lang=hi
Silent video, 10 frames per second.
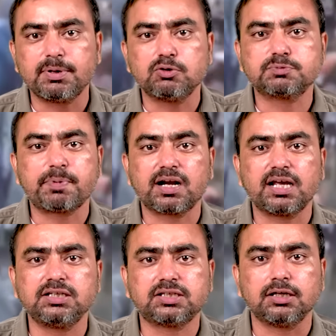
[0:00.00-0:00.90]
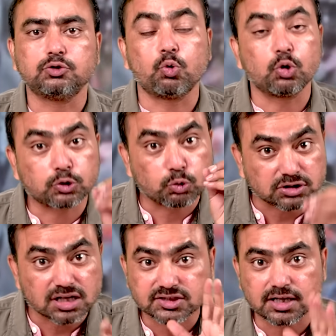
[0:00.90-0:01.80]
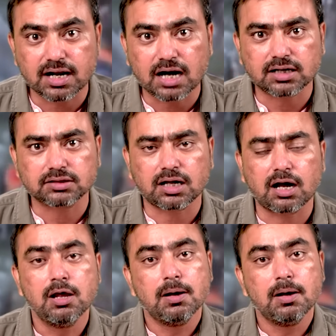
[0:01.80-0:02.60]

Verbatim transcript: भी उस पर नहीं थे दूर दूर तक सन्नाटा था